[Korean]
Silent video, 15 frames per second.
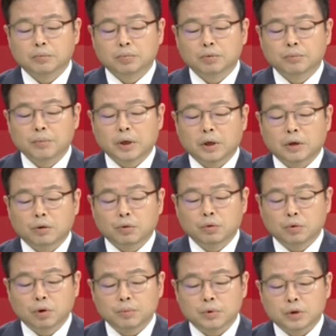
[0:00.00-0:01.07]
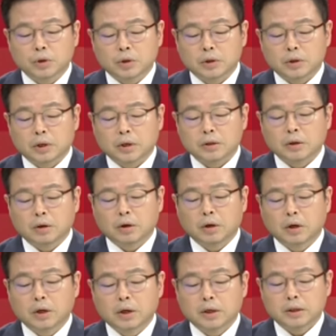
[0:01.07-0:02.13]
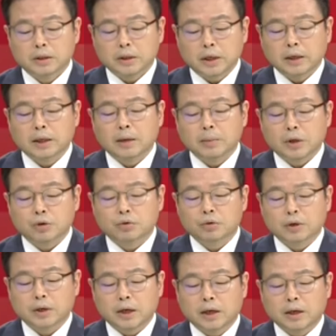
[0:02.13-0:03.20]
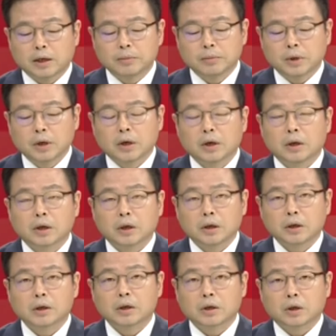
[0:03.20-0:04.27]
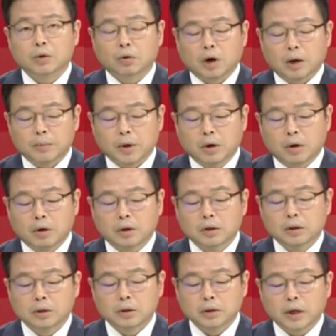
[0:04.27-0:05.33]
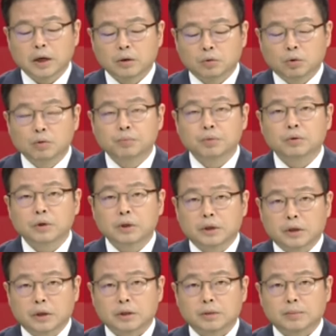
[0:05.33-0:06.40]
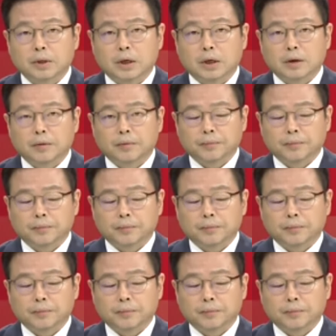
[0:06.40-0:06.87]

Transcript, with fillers: 북미, 유럽 지역 등에서 최다 매출 게임 1위를 기록하며 흥행 돌풍을 일으켰습니다.